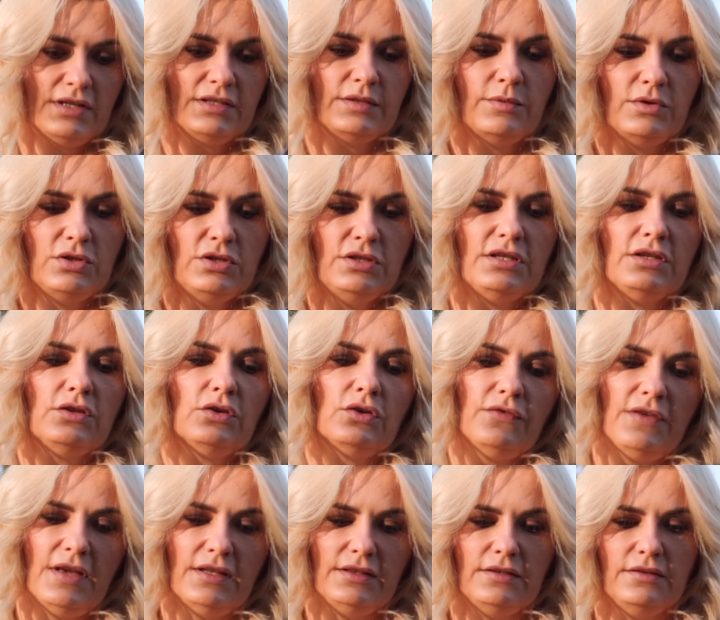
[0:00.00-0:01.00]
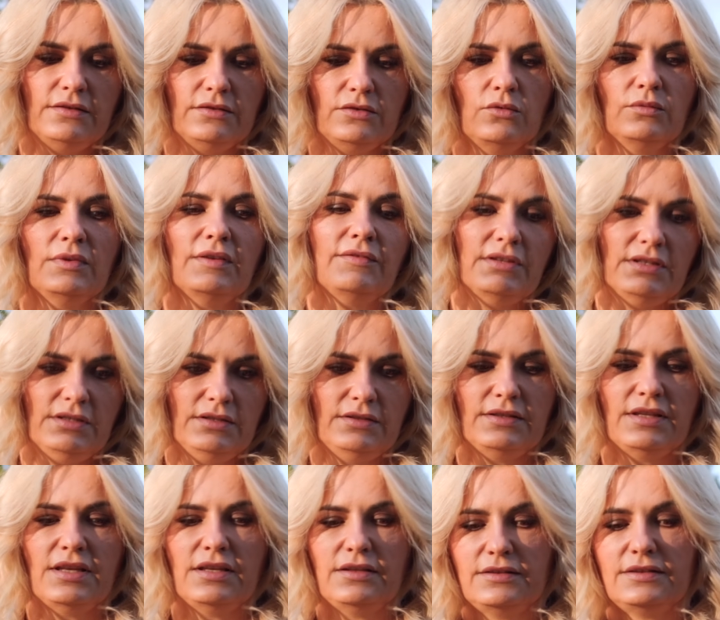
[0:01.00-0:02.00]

Jak zobaczycie, to kwiaty są nawet z, te,